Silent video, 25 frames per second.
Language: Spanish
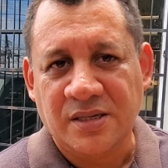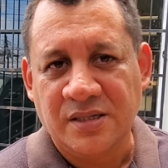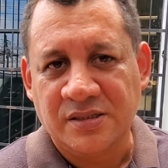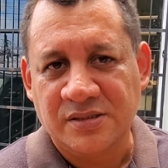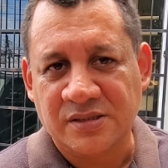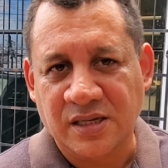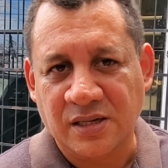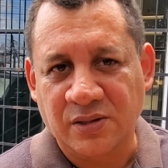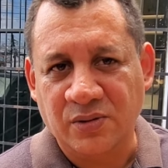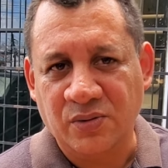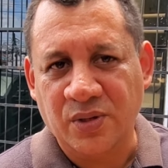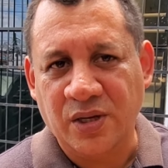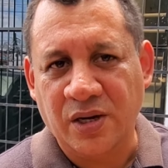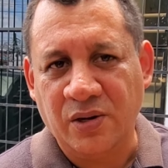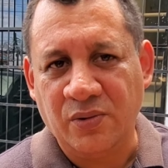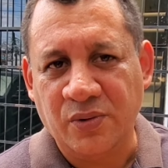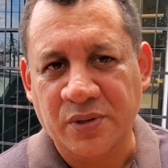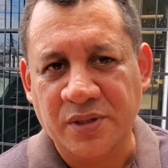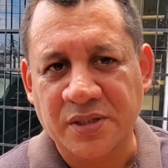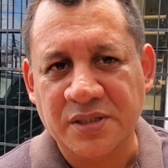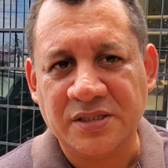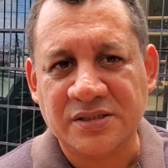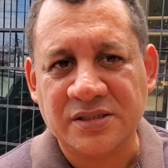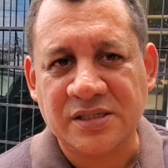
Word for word: Saludos Luis y